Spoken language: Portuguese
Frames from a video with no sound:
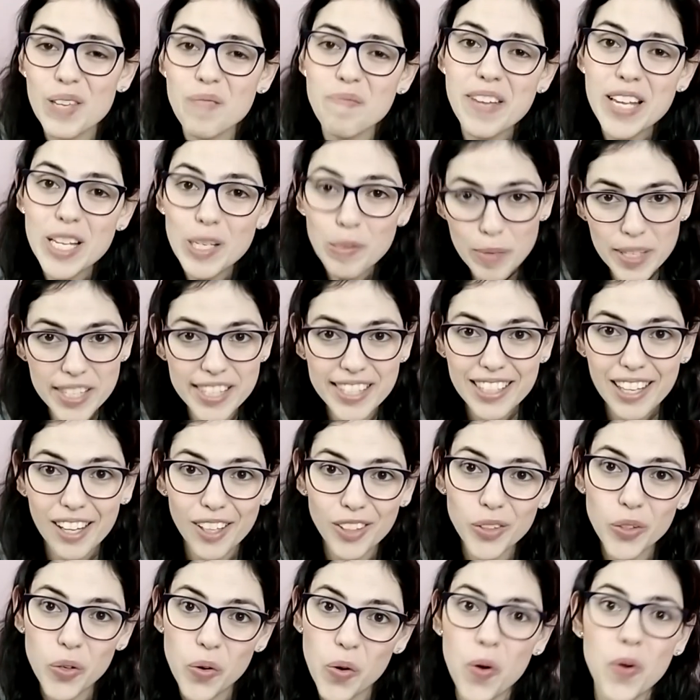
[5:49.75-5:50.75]
que mesmo
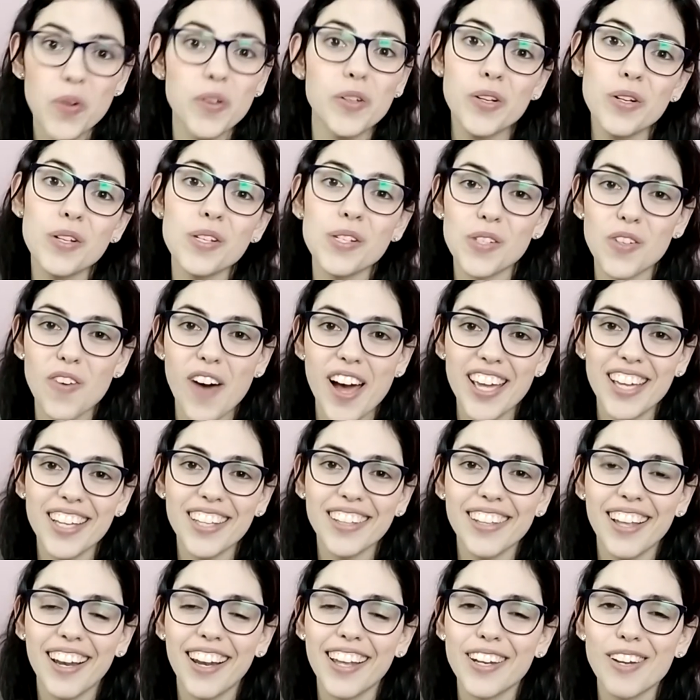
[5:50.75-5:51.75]
estando conosco
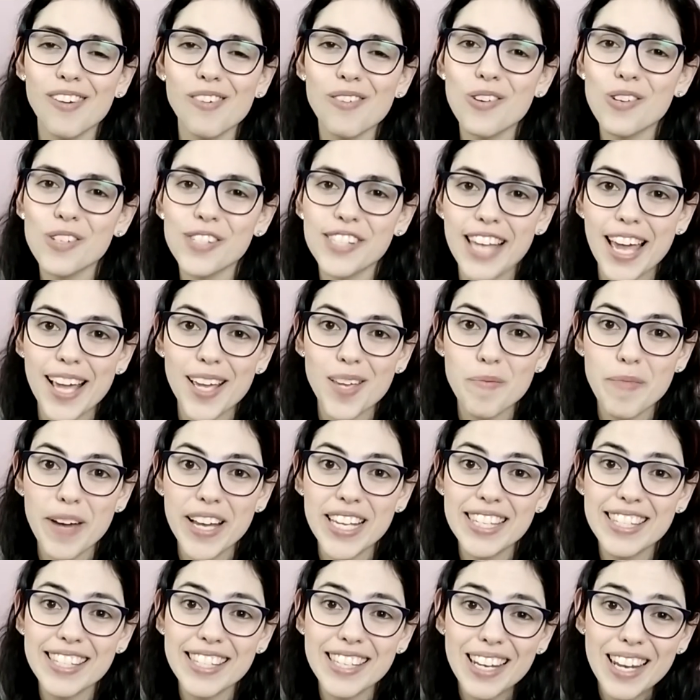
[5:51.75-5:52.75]
ainda, ela não consegue
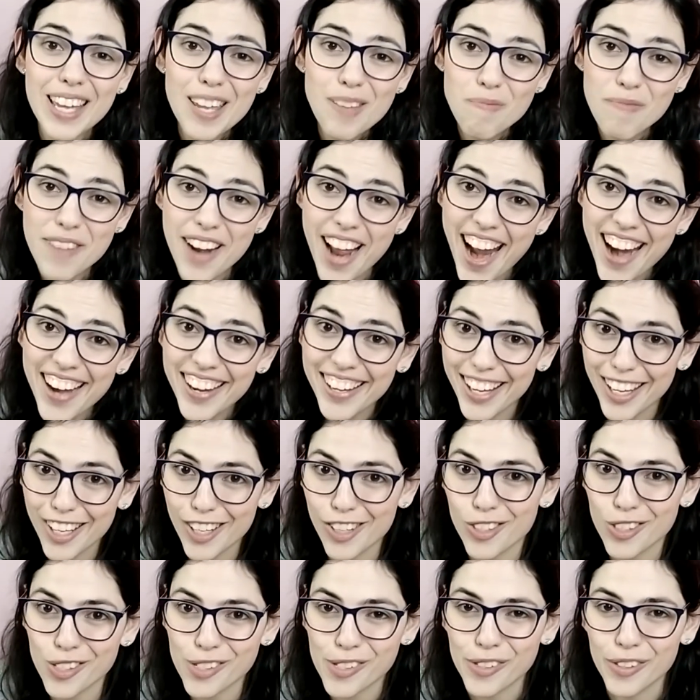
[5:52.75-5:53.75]
mais se lembrar
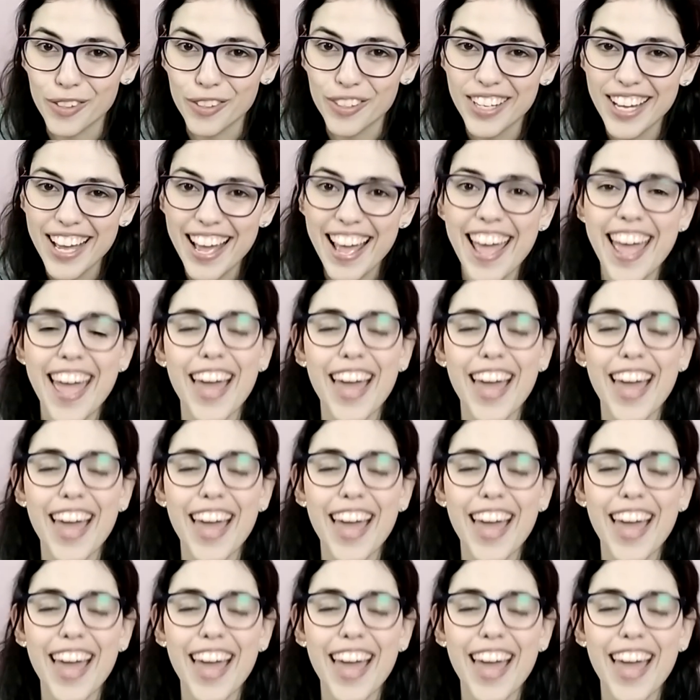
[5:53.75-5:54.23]
quem eu sou.